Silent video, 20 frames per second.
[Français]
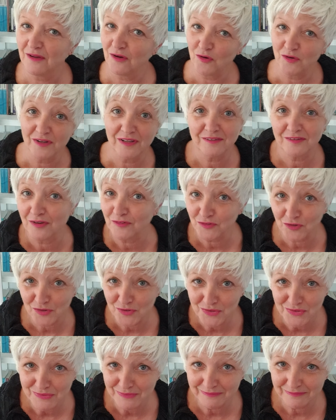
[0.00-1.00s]
On est entre
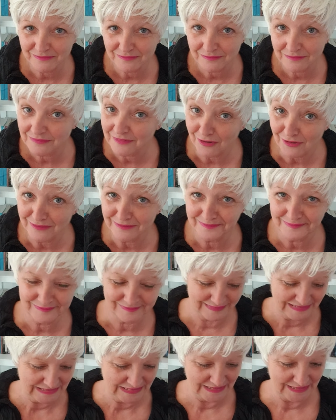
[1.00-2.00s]
nous, non
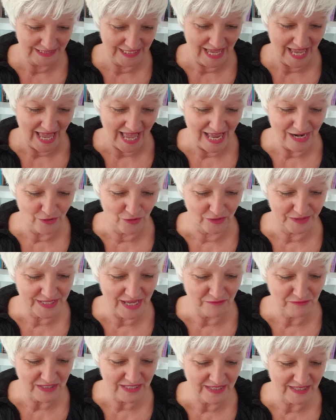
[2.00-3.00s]
Alors,
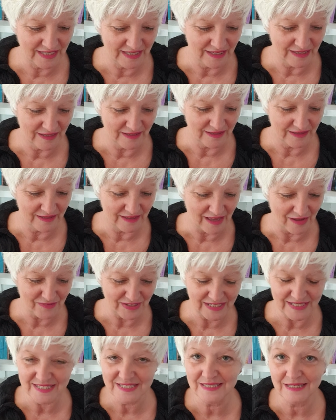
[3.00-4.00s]
naviguer
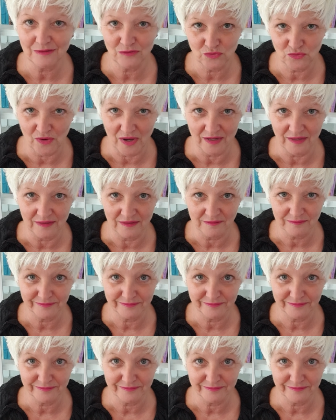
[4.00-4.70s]
avec les étoiles.